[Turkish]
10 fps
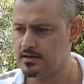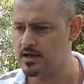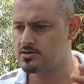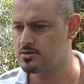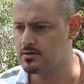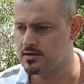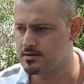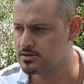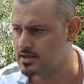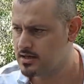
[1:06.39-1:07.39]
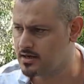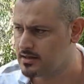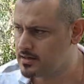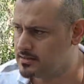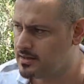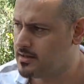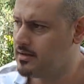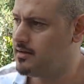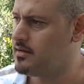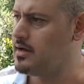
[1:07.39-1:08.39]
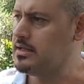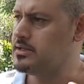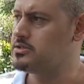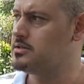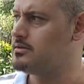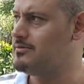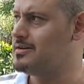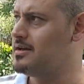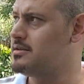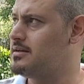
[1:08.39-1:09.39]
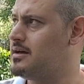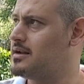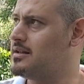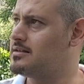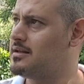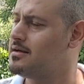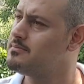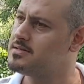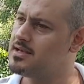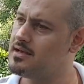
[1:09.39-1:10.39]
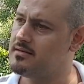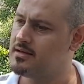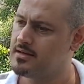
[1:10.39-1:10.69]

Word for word: Daha sonra işte aralarında anlaştık ve daha aralarında bize